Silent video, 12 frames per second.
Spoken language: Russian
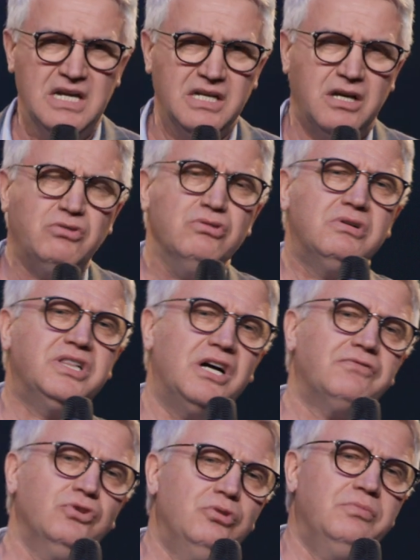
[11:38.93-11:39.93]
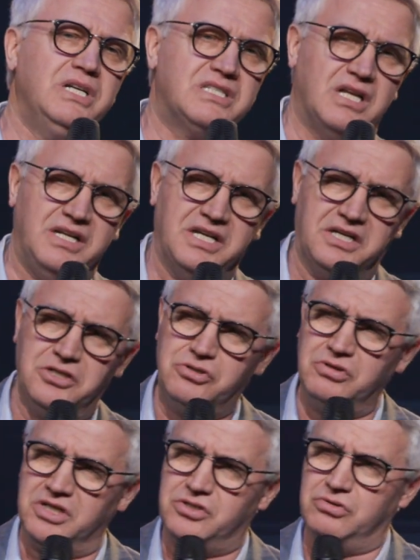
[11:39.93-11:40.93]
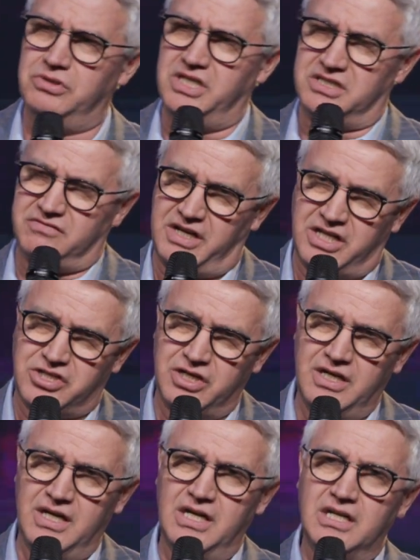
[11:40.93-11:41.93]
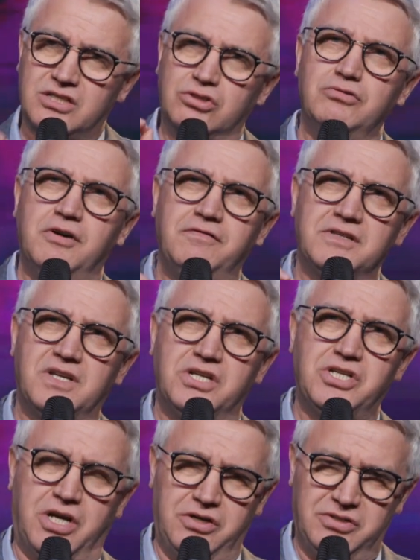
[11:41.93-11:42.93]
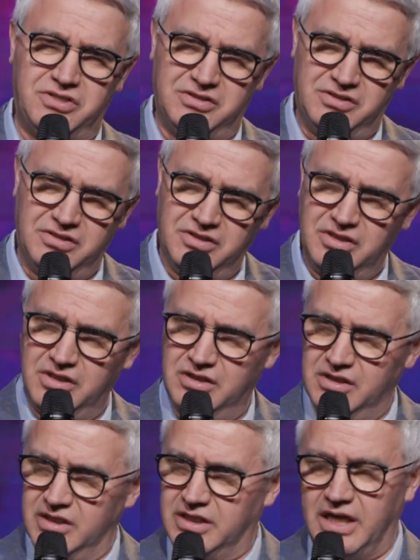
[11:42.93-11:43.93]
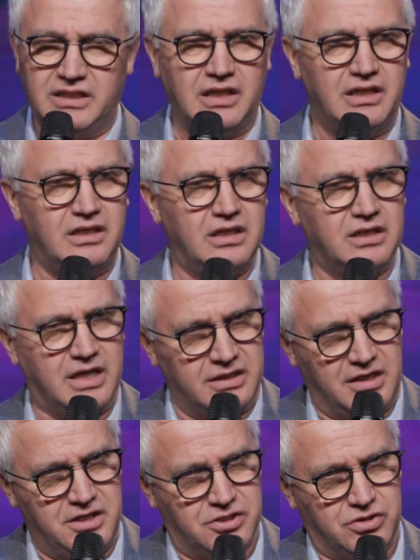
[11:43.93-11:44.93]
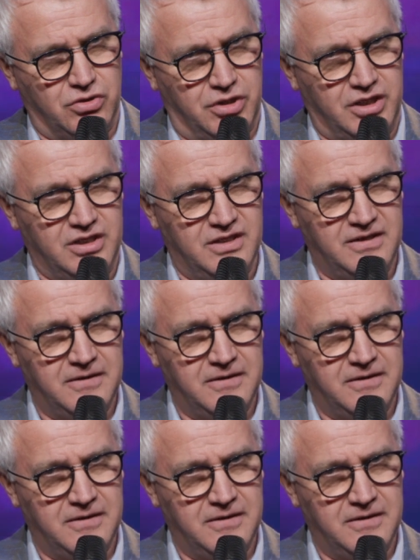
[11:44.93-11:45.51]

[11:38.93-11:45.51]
Какую главную мысль я хочу отсюда извлечь? Снова возвращаюсь к этой, к этой истории.